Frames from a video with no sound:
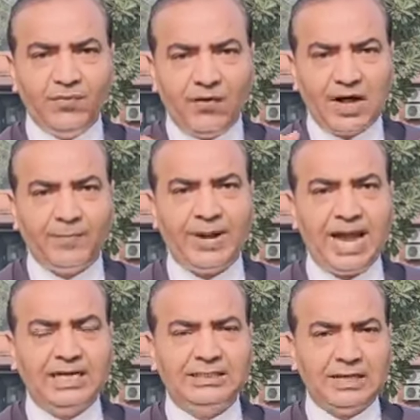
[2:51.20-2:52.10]
यह वक्फ
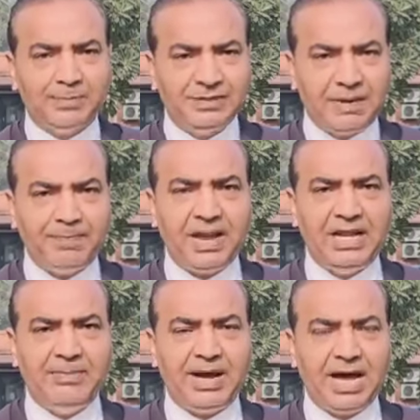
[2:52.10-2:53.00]
एक्ट सबसे
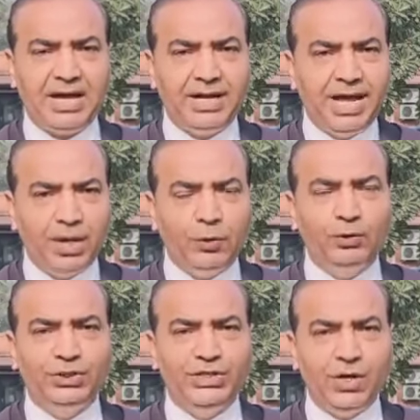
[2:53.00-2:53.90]
पहली बार
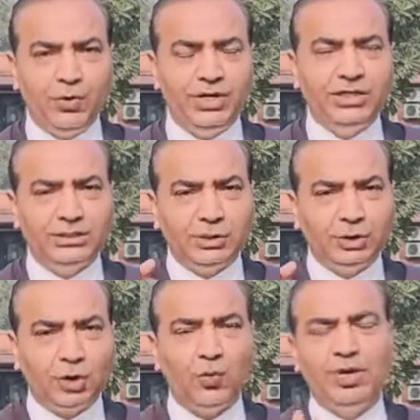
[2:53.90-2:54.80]
नेहरू जी ने उन्नीस
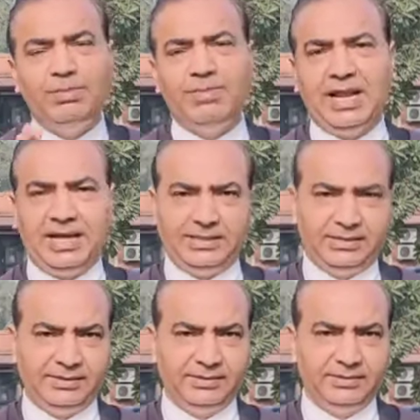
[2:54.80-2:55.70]
में बनाया
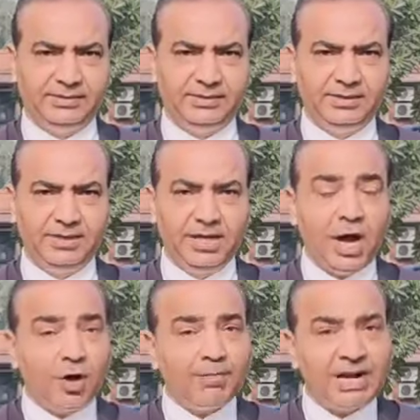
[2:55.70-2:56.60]
था
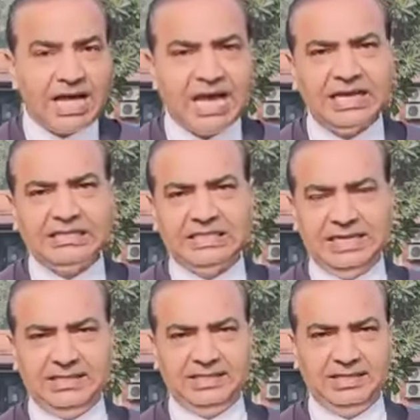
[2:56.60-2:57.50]
और बनाया किस
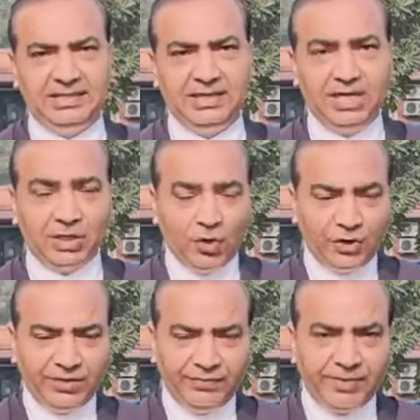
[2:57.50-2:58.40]
लिए था
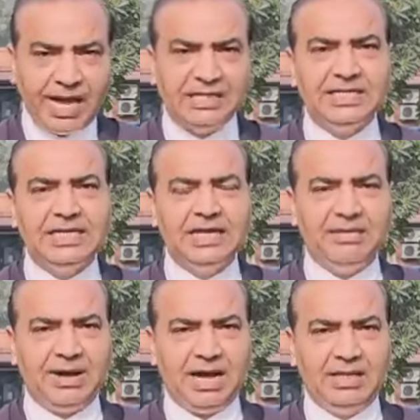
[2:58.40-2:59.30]
क्योंकि विभाजन
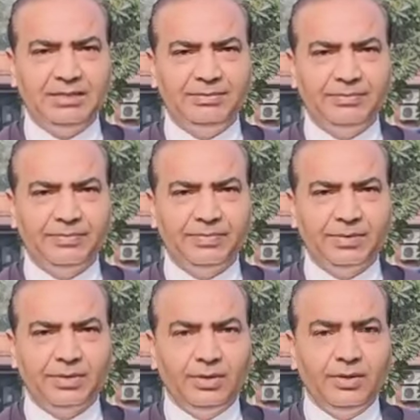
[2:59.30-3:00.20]
के बाद
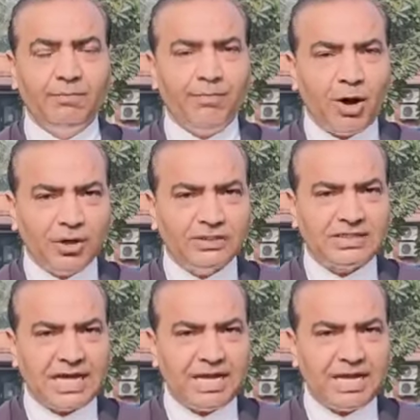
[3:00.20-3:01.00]
बहुत